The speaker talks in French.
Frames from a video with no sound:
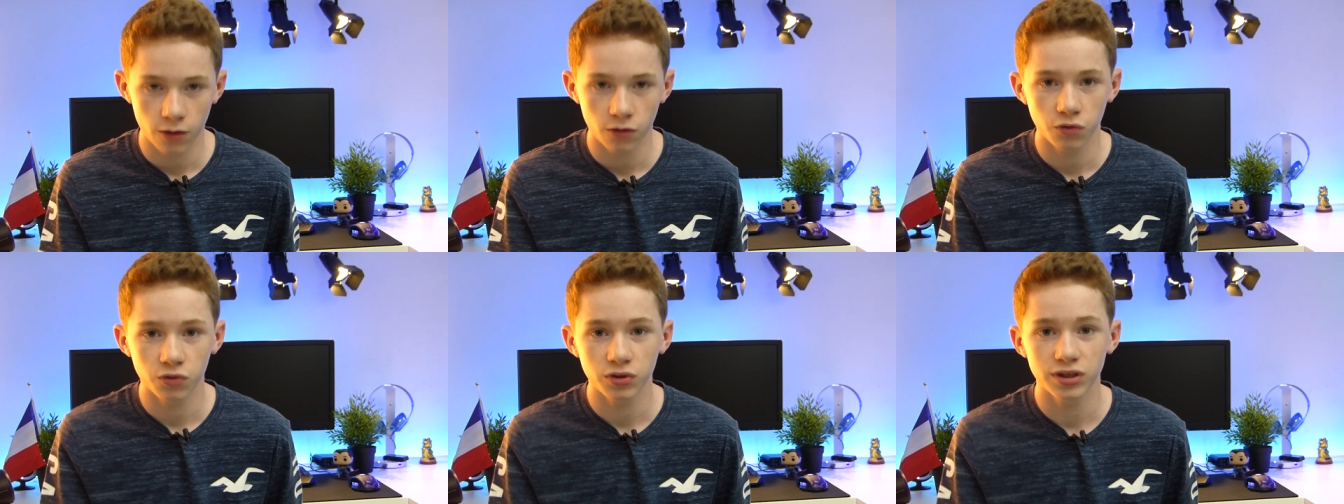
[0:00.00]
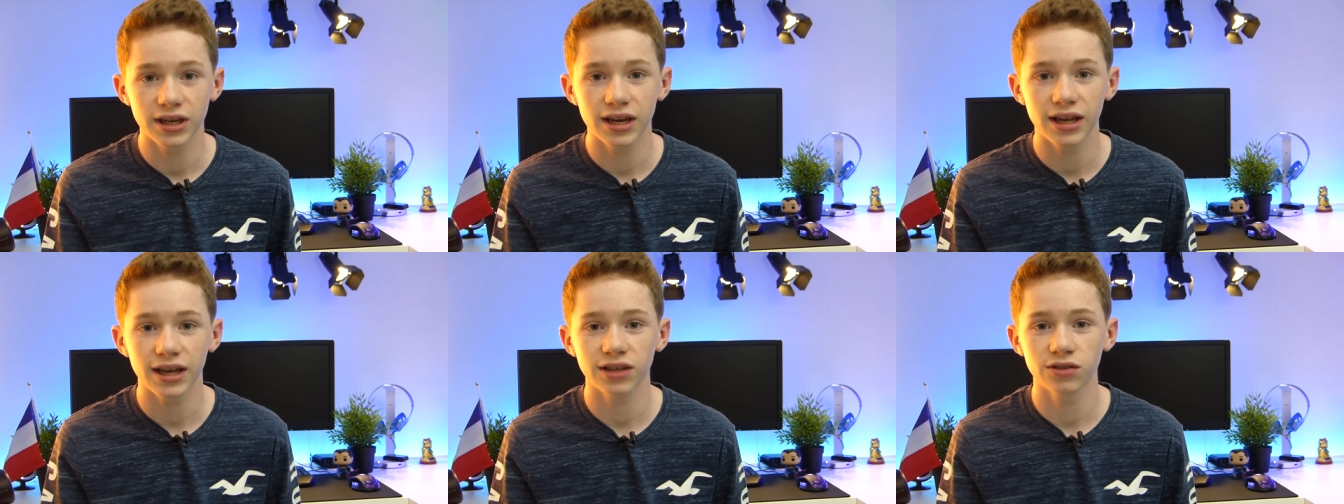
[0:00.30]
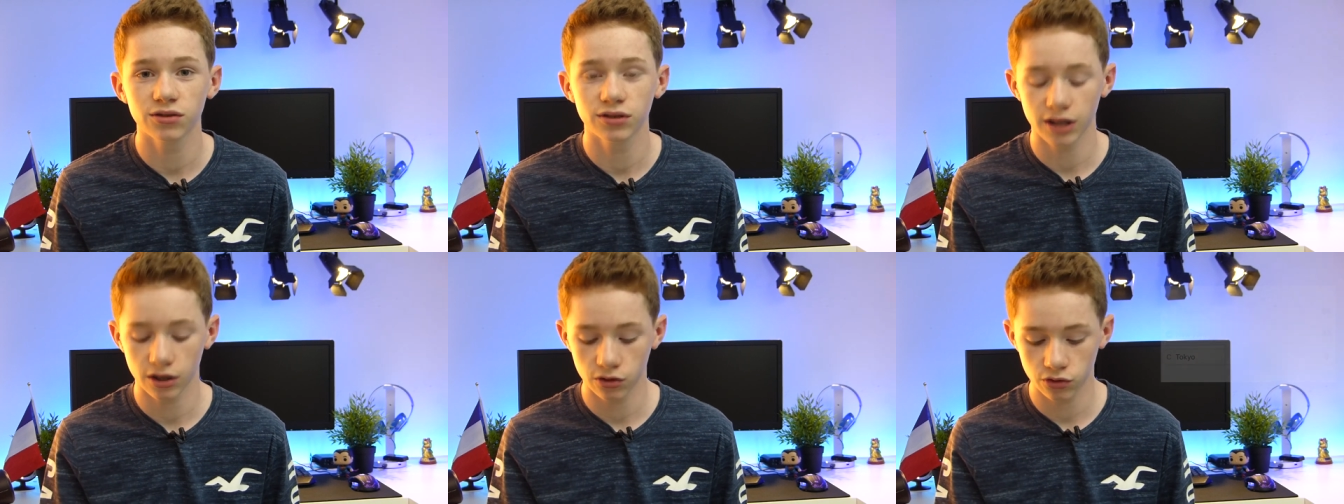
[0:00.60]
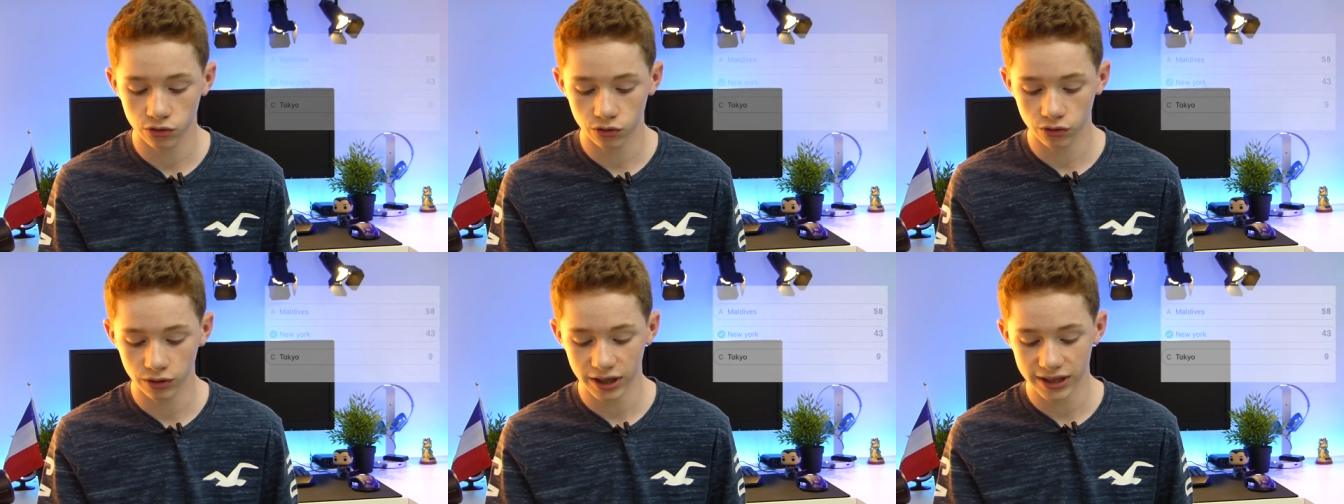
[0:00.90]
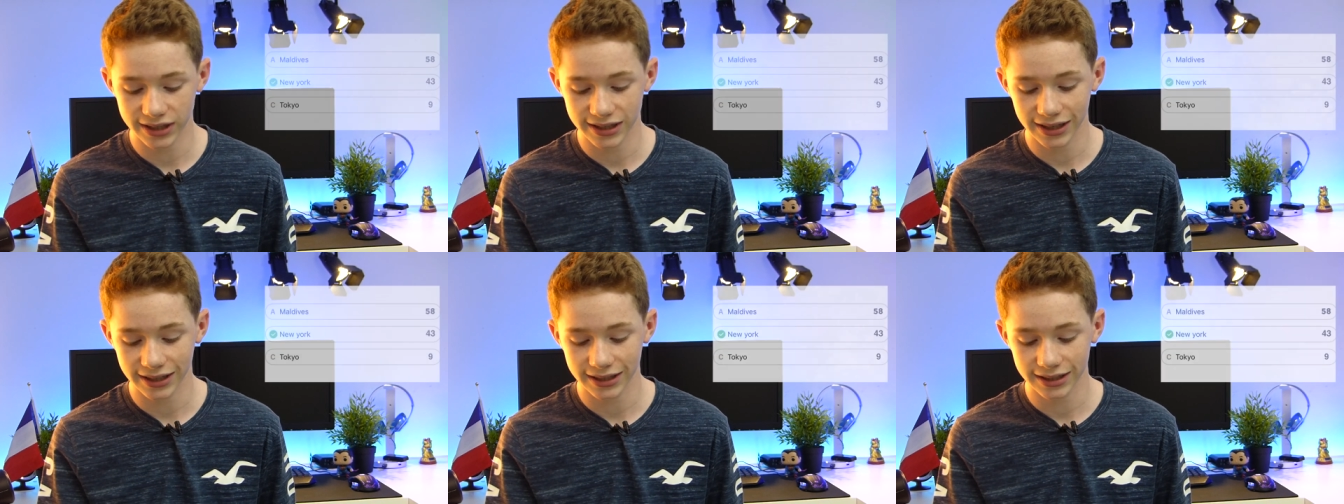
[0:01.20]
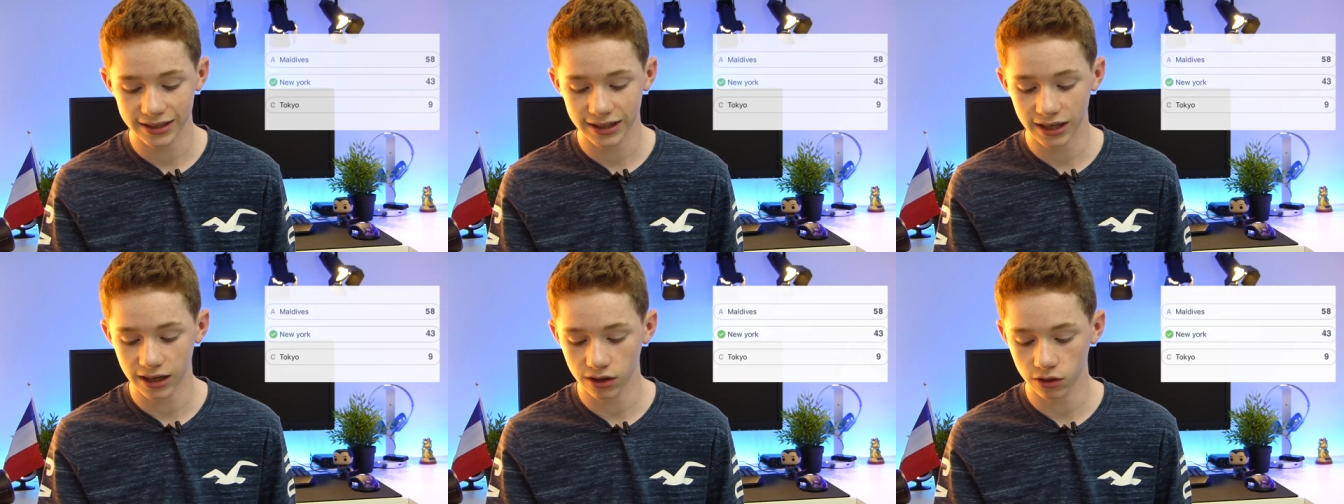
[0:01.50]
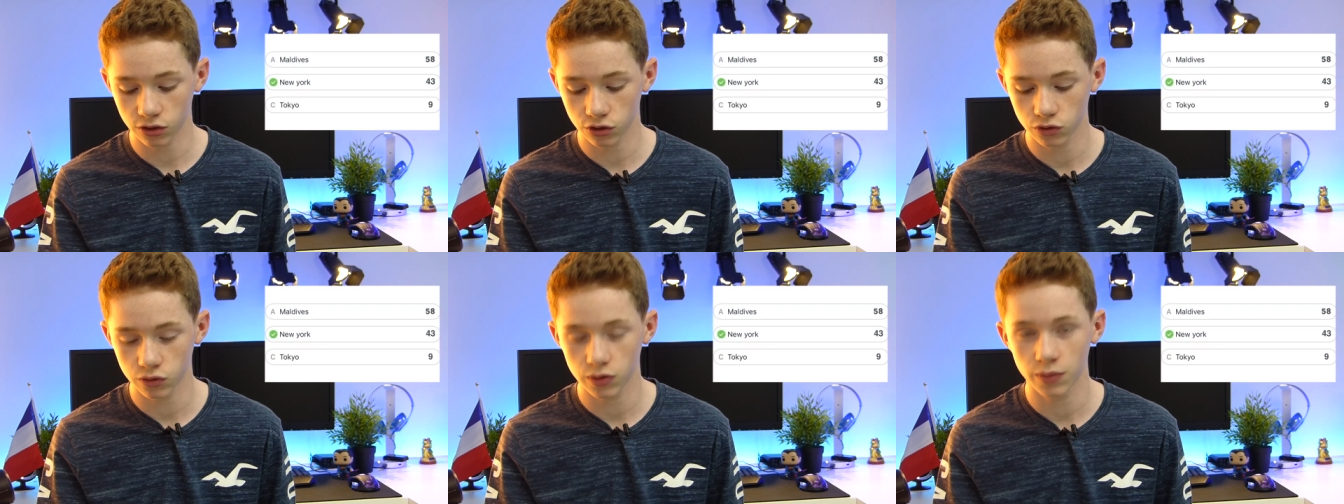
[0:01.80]
Donc j'ai les résultats du sondage, il y a
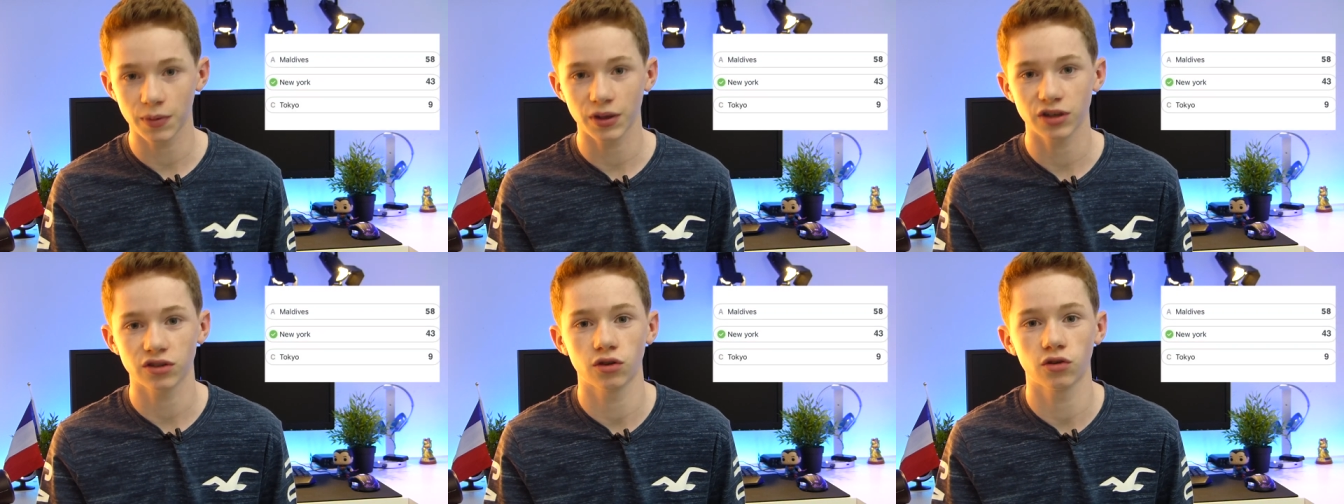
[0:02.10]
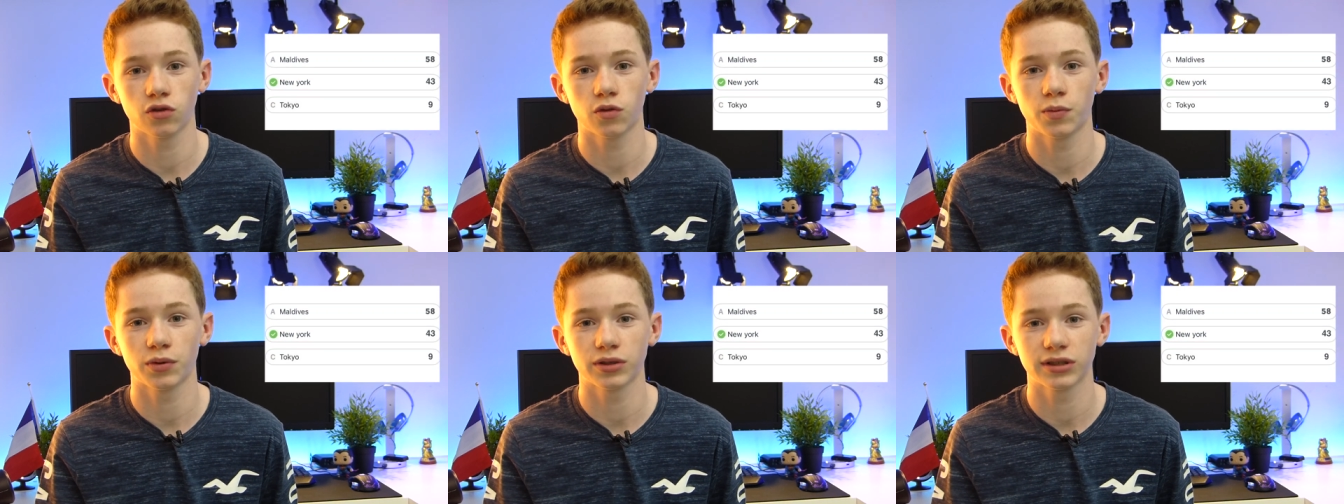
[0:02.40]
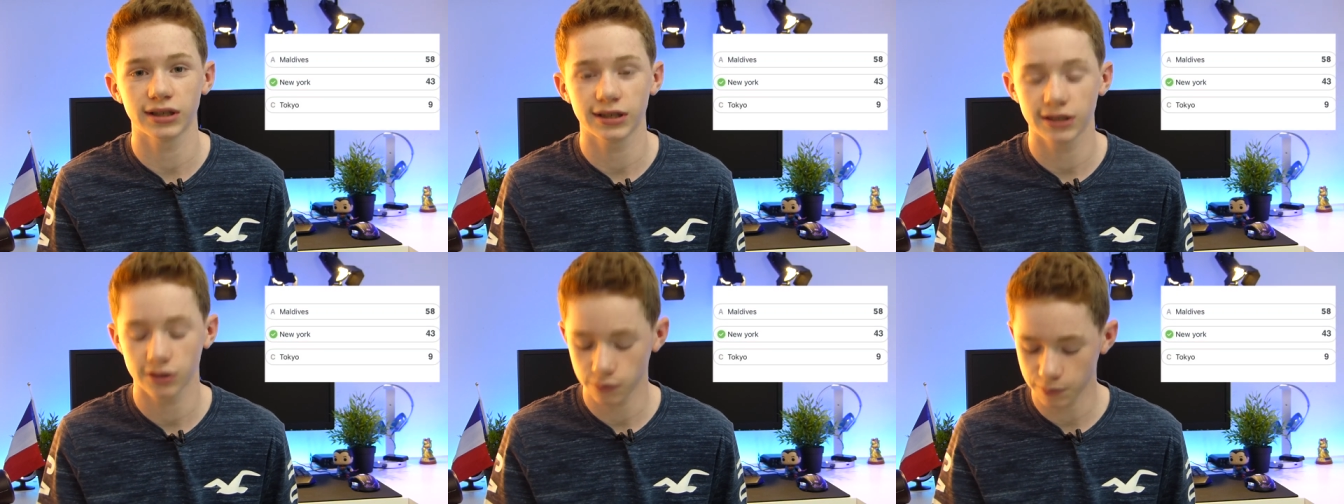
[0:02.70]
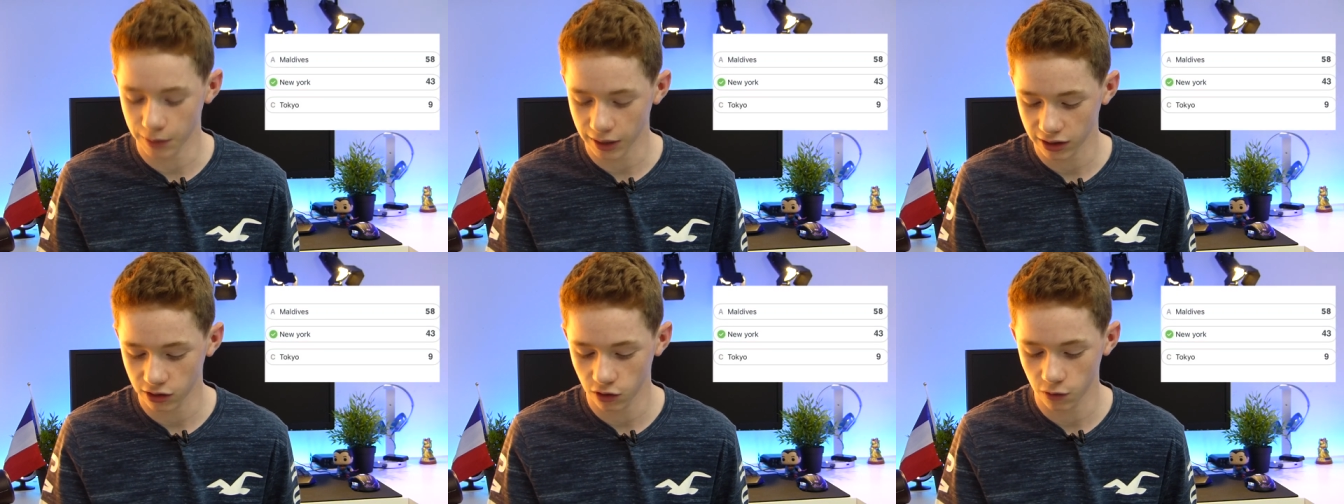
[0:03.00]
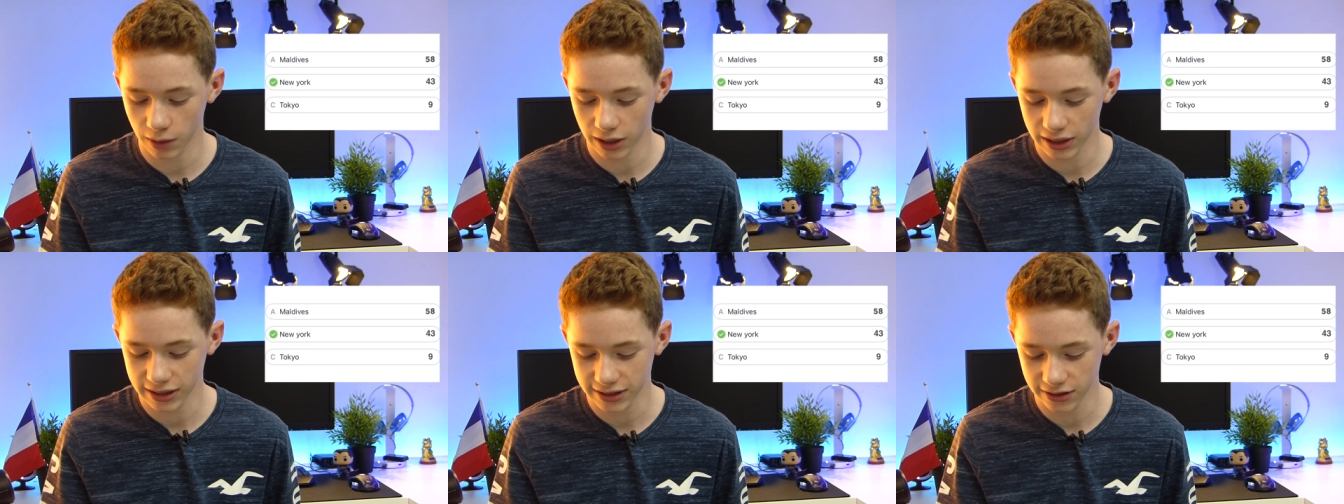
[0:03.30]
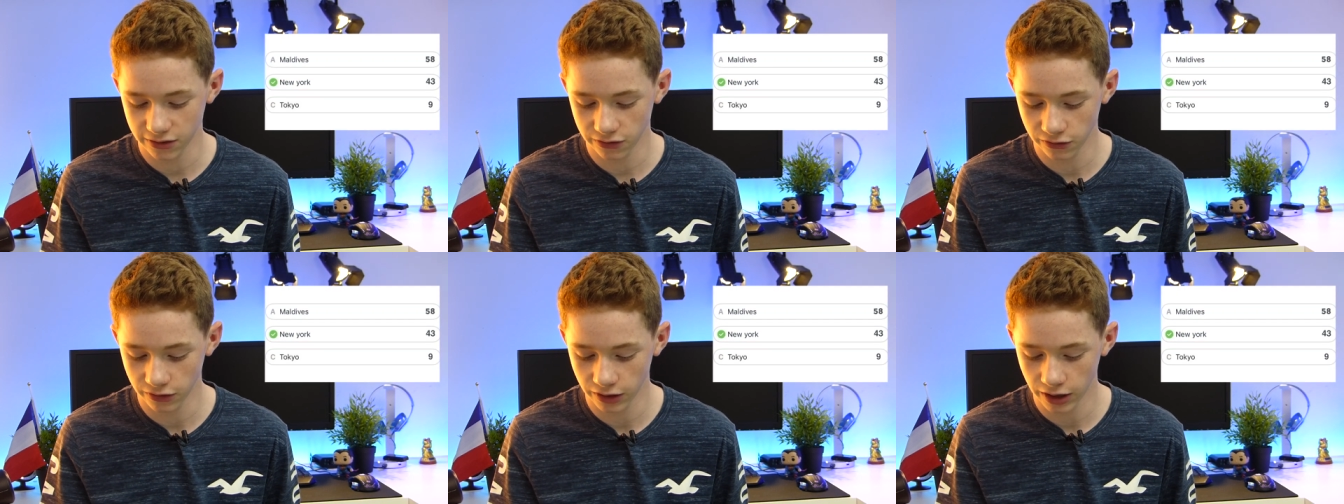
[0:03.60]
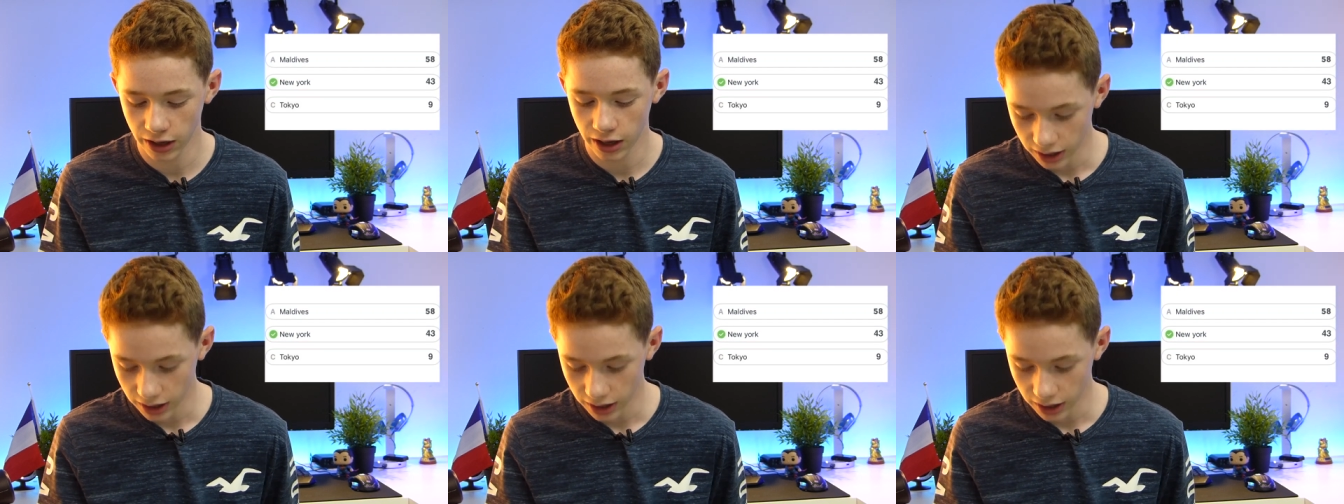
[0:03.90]
58 personnes qui ont pensé que je partais aux Maldives,